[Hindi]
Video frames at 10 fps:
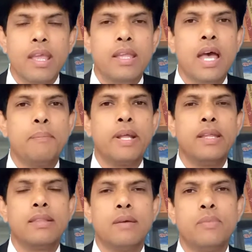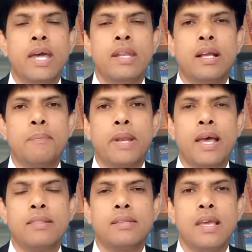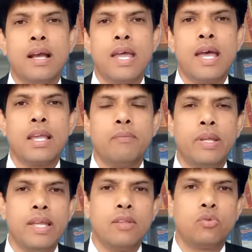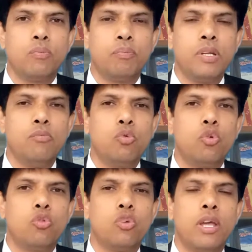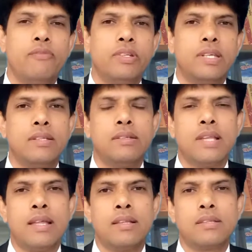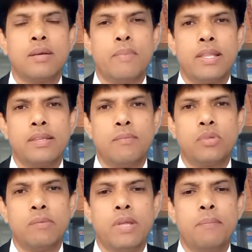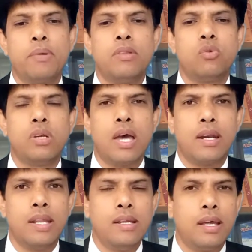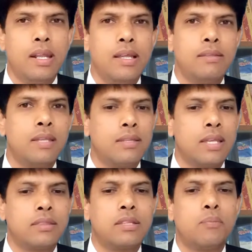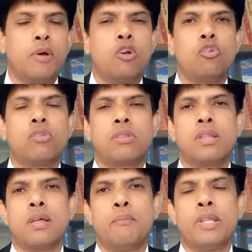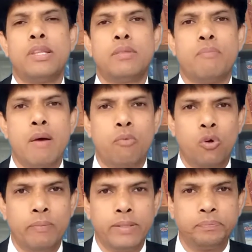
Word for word: यहाँ पर यह समझाने का प्रयास किया गया कि भैया सुप्रीम कोर्ट जो है विशेष इजाजत के माध्यम से भी अपील स्वीकार नहीं करेगी सशस्त्र बलों से संबंधित मामलों में